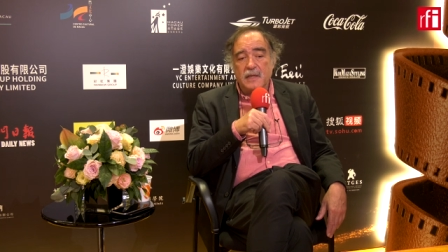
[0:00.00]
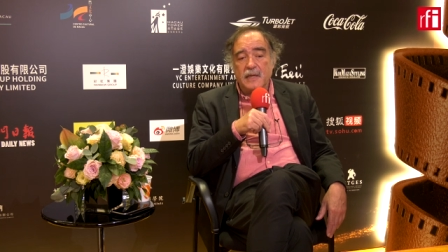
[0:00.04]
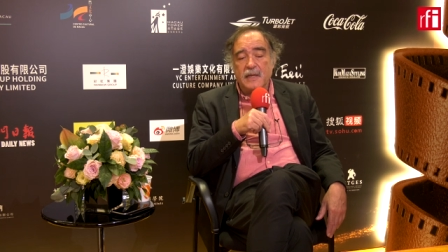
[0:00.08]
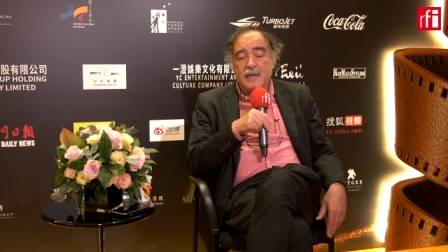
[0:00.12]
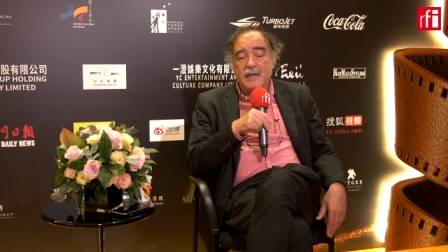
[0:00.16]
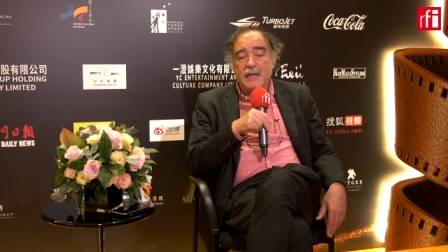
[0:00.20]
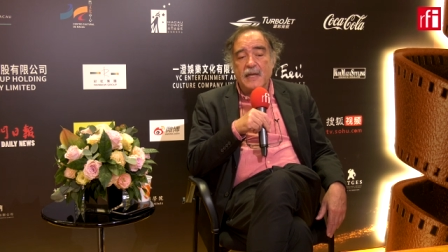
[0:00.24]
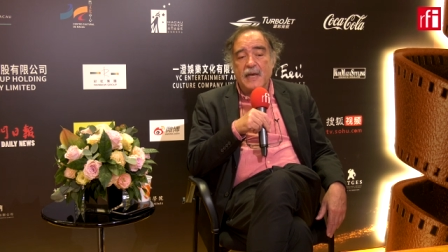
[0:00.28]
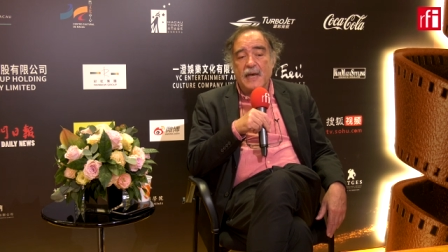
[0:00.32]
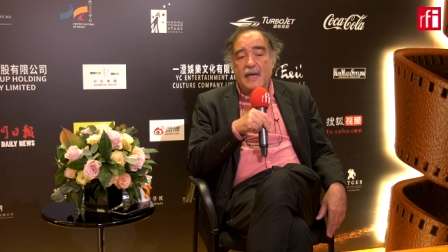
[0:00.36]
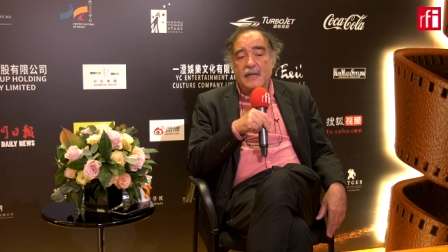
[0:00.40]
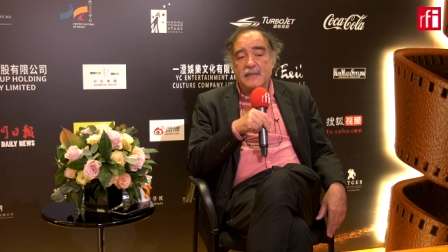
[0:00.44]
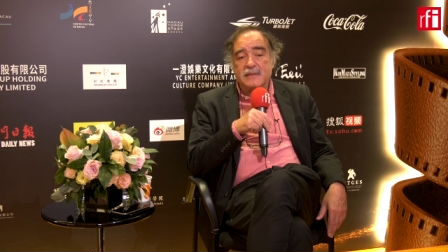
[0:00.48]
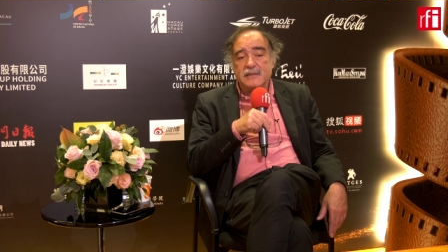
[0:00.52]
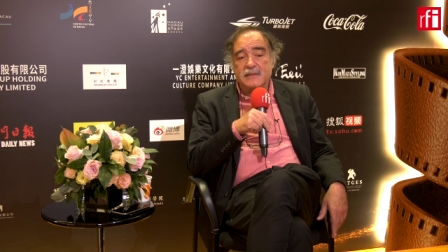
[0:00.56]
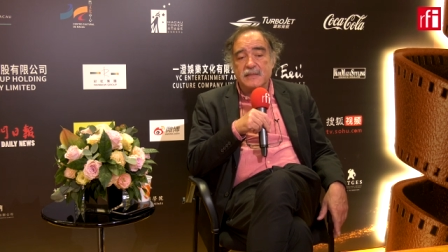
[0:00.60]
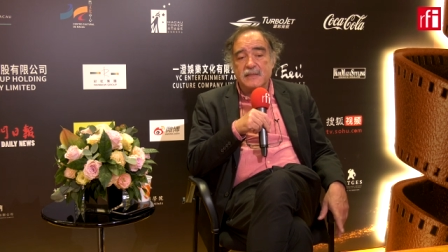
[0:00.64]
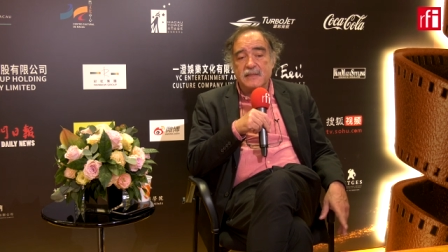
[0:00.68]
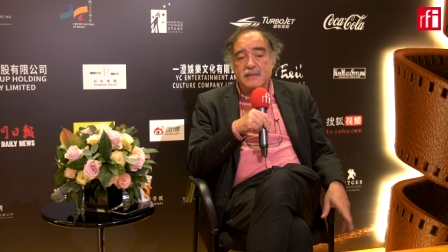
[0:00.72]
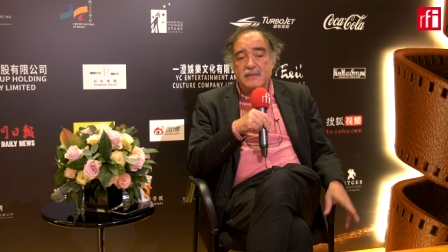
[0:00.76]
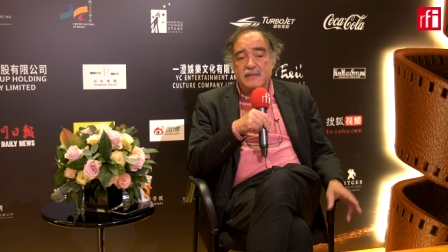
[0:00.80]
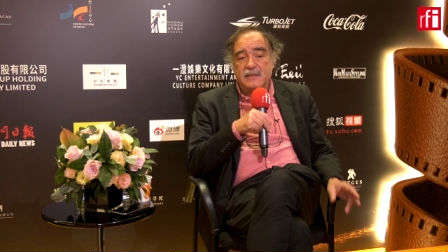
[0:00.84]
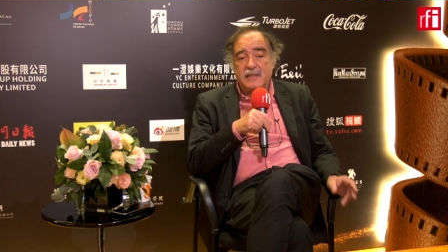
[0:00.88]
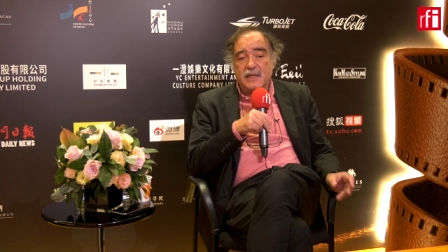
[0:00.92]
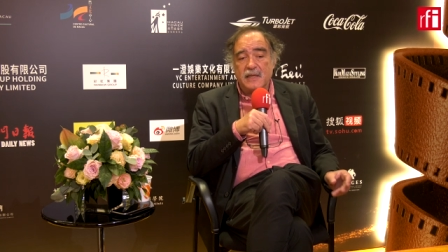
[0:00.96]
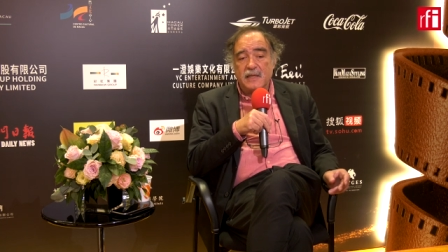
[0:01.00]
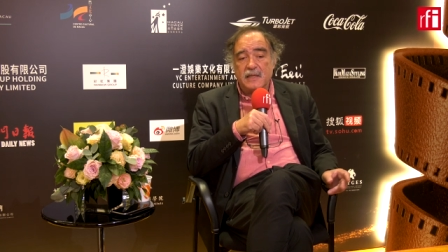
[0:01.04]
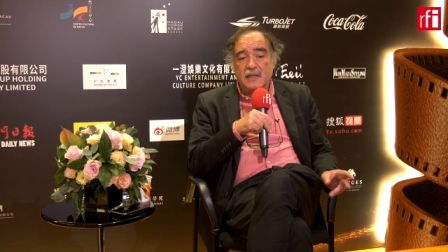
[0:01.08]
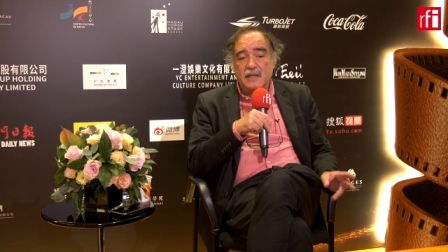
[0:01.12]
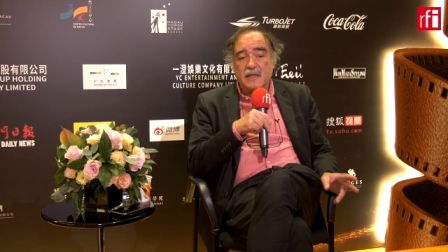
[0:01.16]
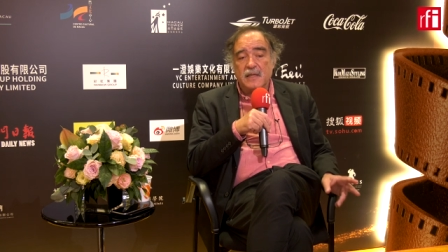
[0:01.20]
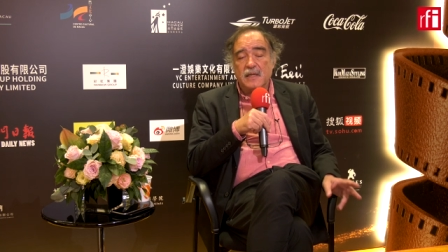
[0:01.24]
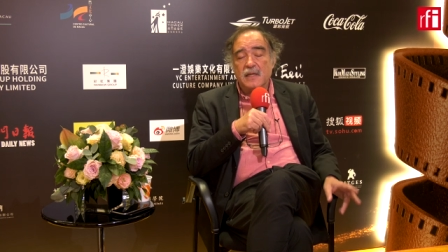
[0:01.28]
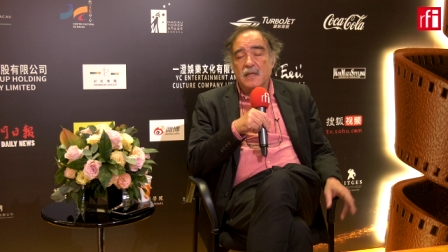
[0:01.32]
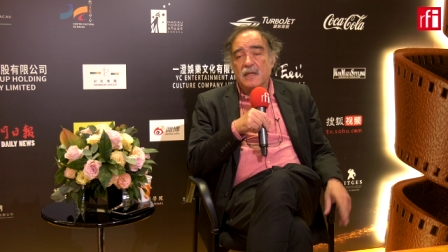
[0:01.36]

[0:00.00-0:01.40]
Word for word: criar, se quiser,